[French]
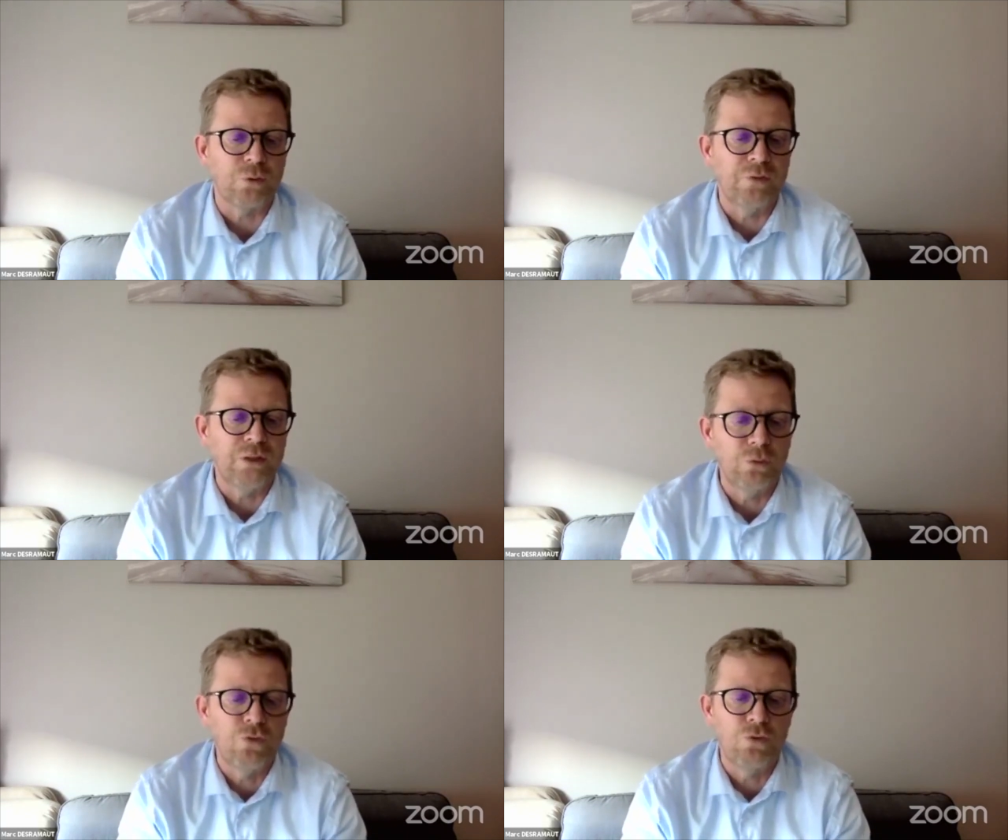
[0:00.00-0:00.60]
vit
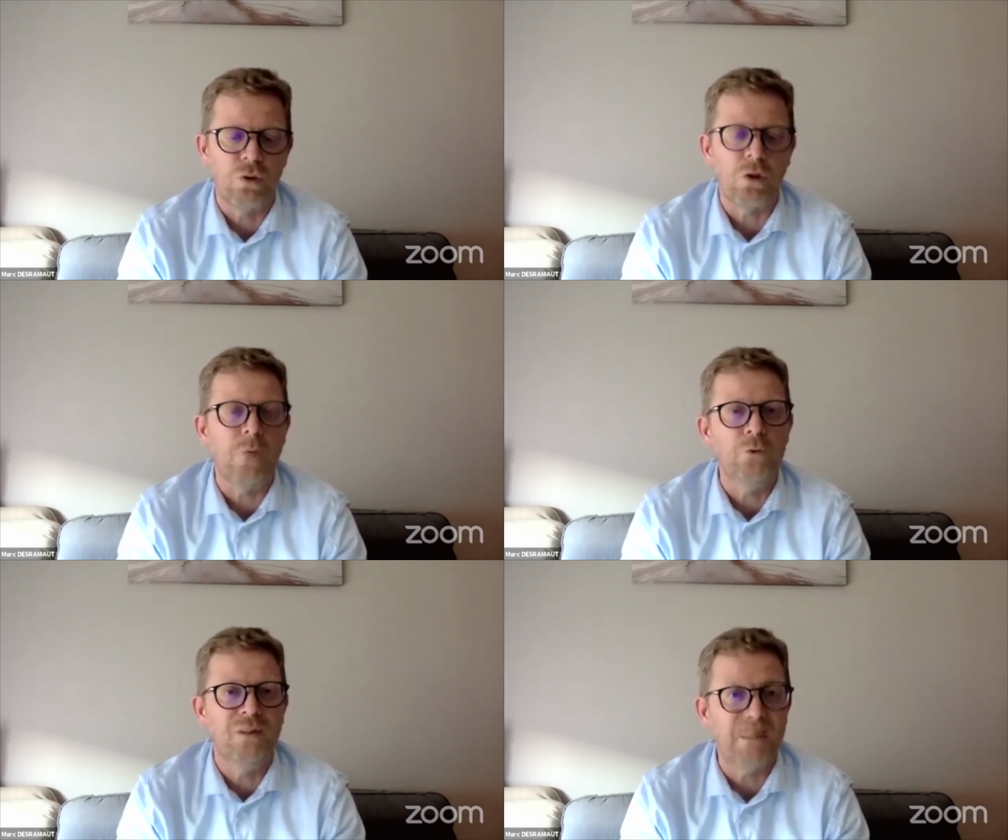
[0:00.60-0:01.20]
toujours comme
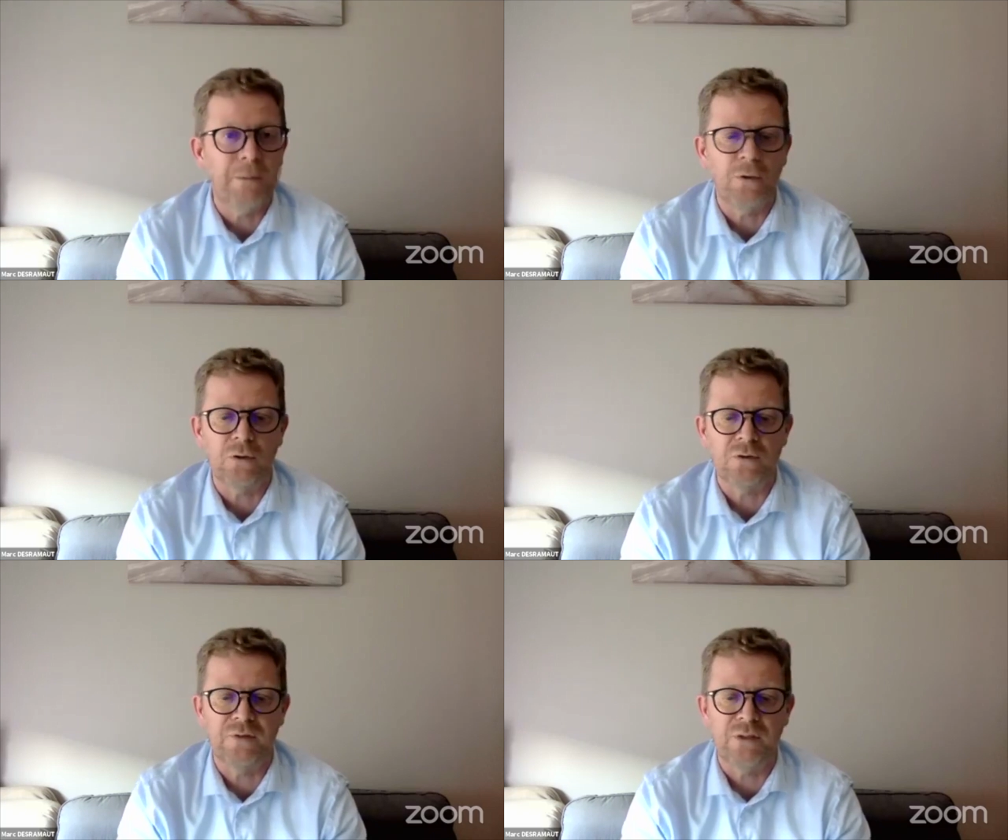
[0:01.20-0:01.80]
une
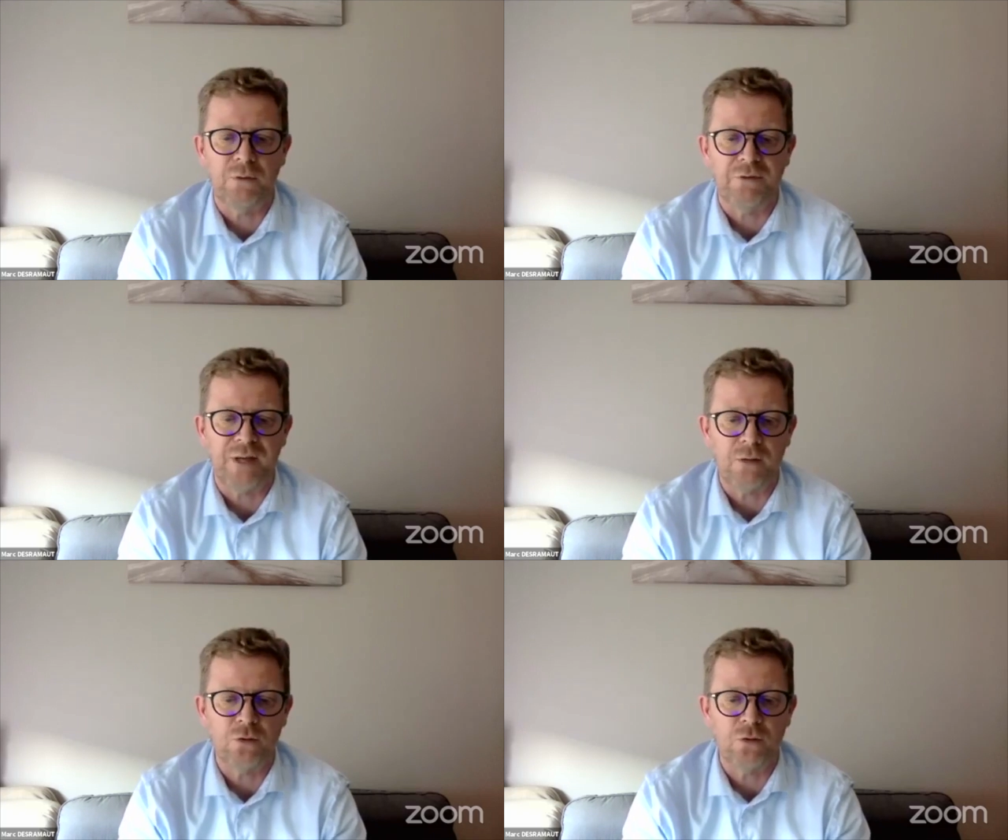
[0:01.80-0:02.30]
dépendance financière